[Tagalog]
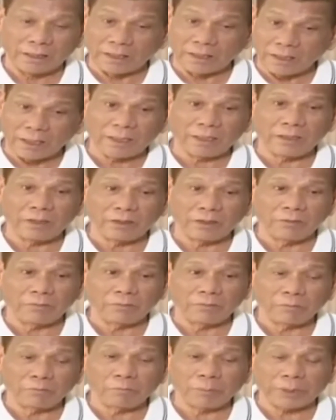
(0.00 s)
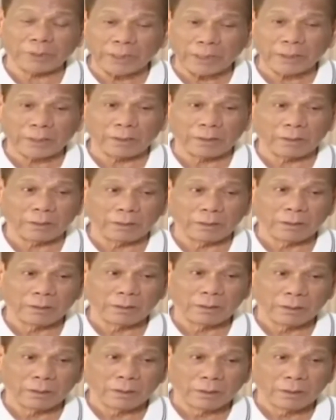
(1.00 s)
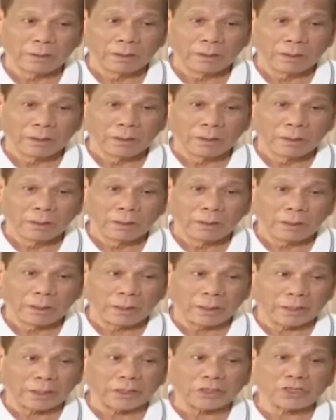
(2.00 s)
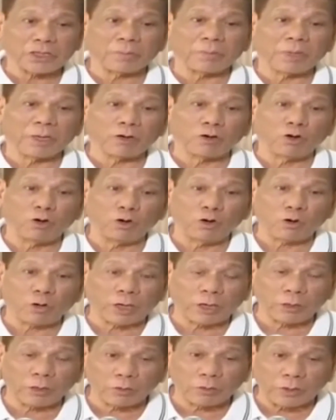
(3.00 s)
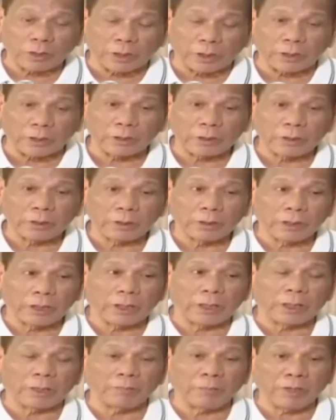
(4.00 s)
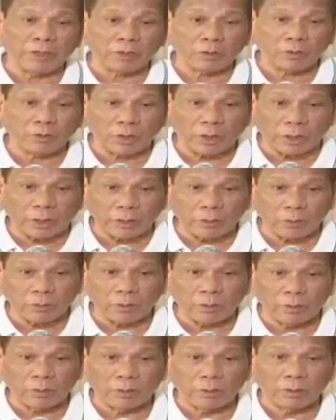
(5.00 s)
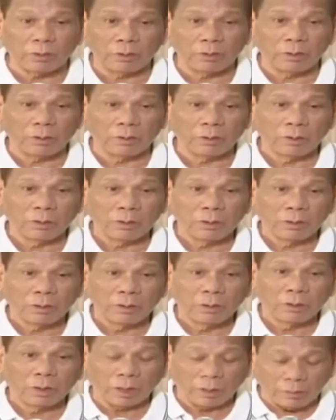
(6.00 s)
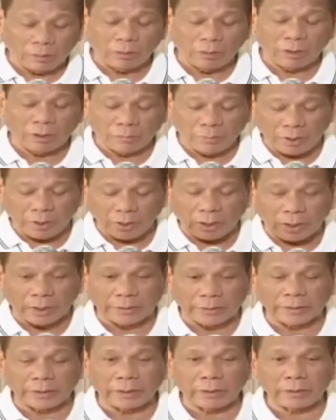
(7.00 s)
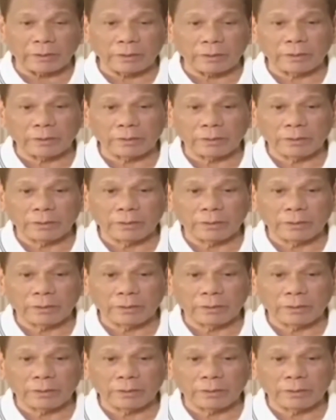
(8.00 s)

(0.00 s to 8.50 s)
Tingnan niya, patay. Eh, kaysa maggulo kayo dyan, di ilibing ko na kayo. Ayun, libing akin yan.